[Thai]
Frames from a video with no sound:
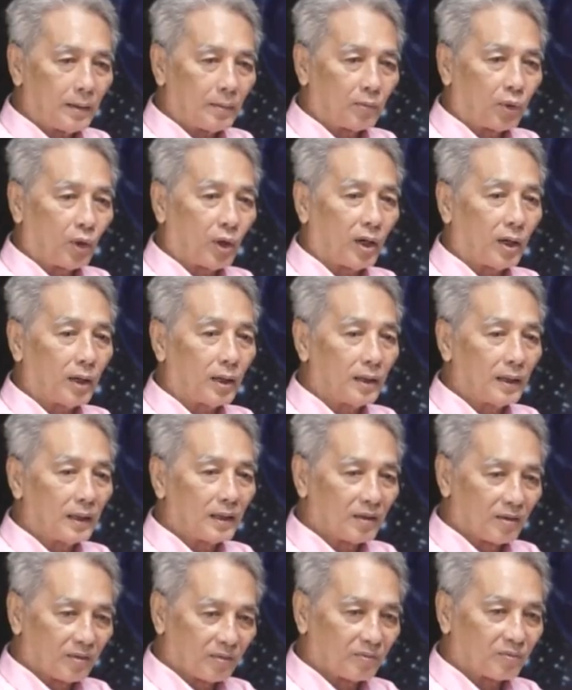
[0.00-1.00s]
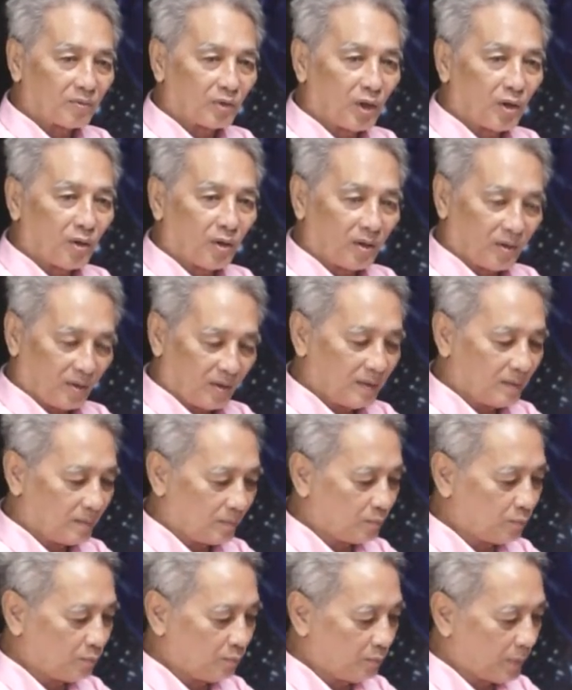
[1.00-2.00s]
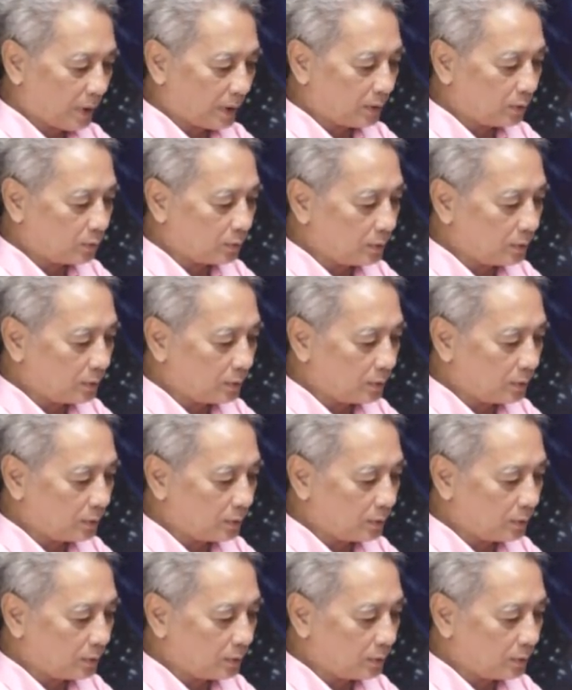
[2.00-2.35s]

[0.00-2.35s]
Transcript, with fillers: เพราะก็มัน